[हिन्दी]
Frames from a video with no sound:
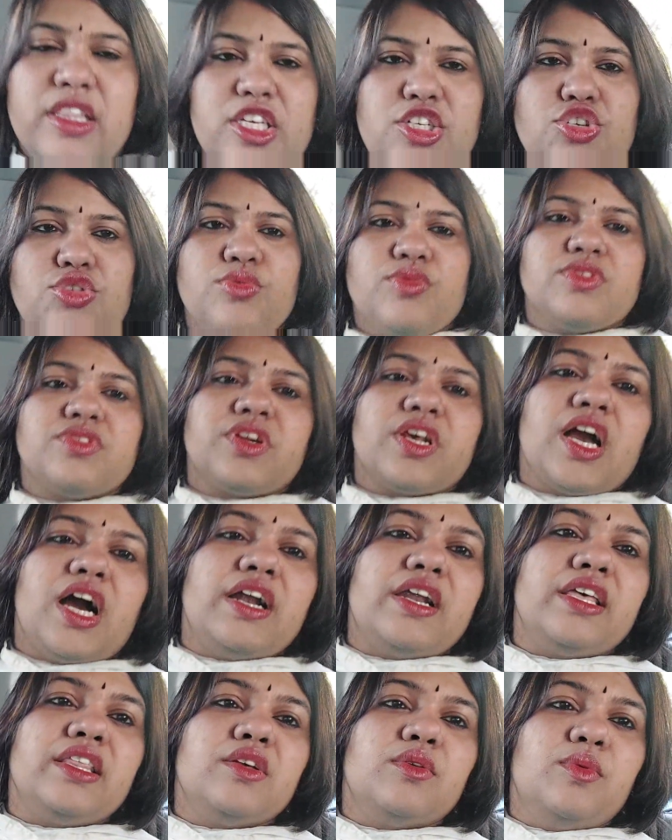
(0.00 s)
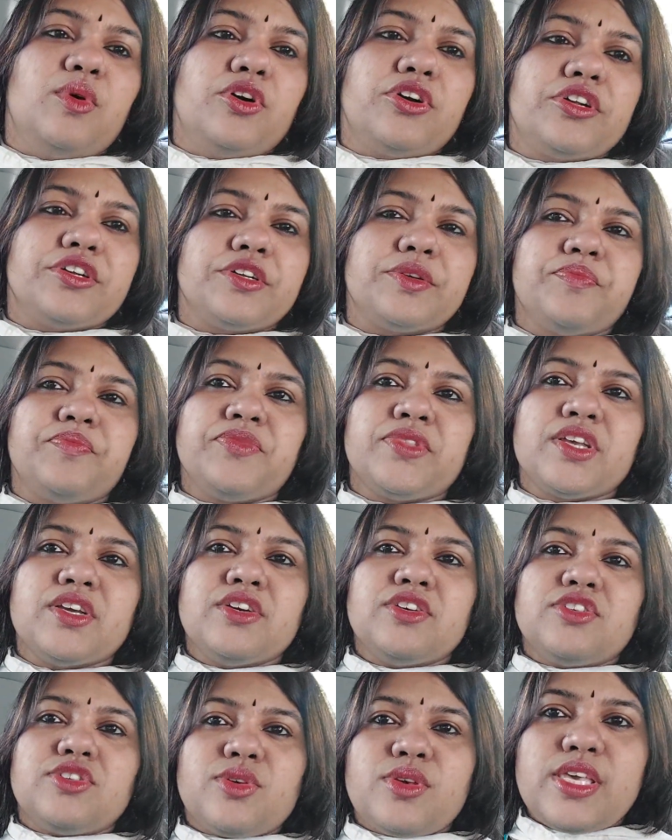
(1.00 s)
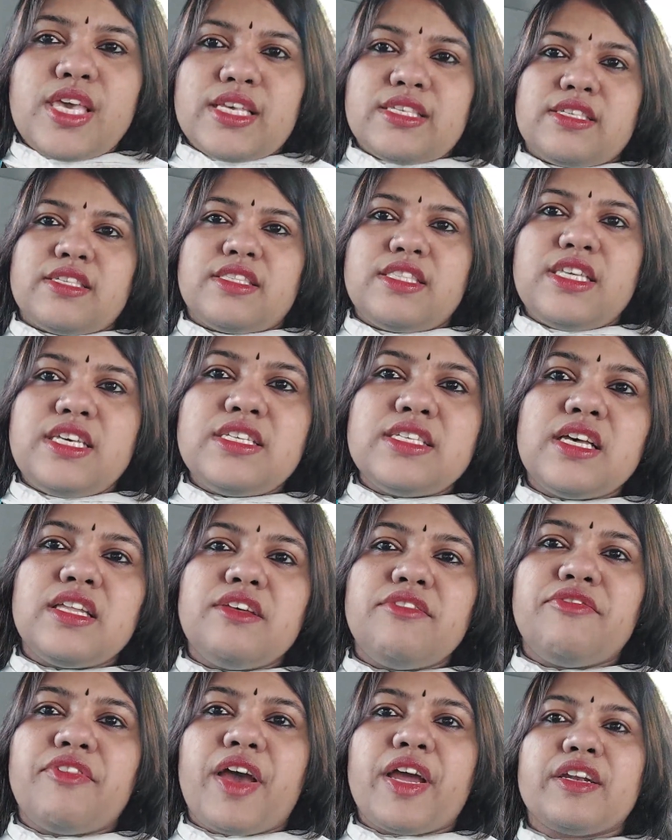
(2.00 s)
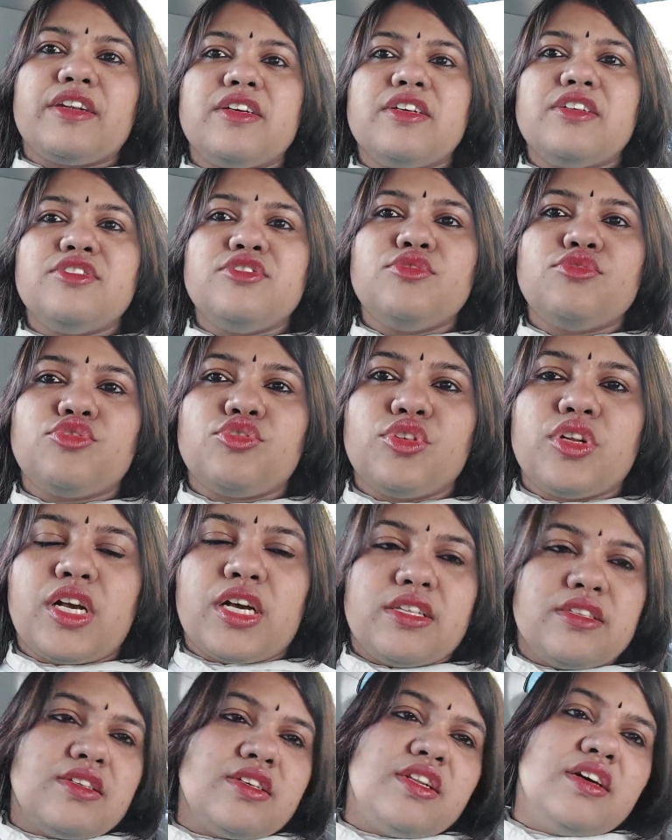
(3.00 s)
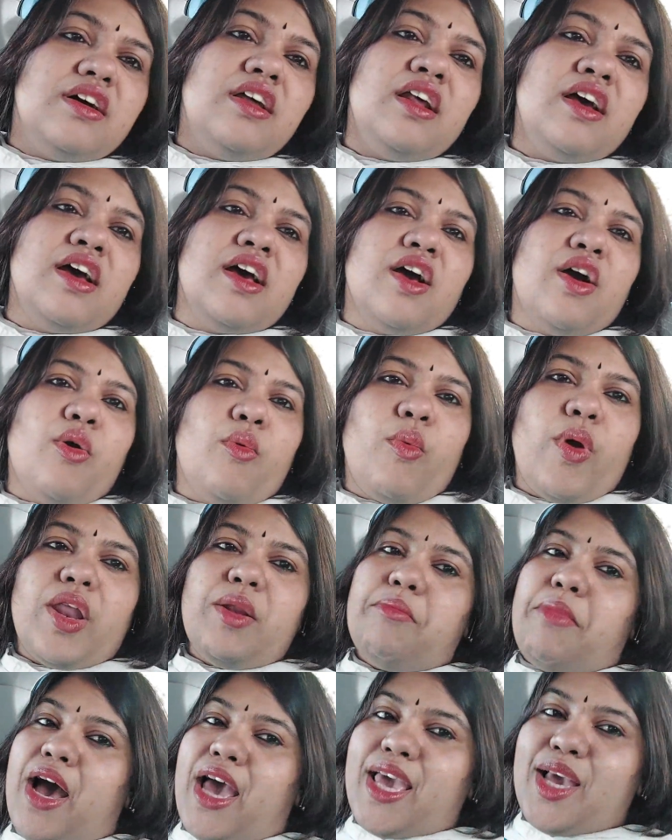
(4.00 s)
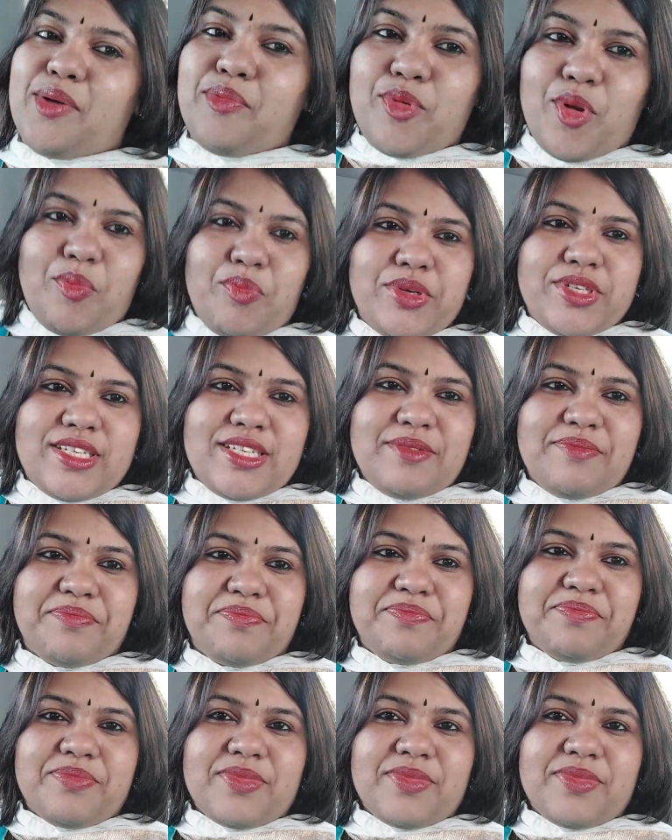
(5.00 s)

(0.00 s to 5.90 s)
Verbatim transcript: हेल्थ इशूज रिगार्डिंग द वॉटर सो येस दीज आर द फैक्टर्स यू शुड कंसिडर वेन बाइंग अ प्रॉपर्टी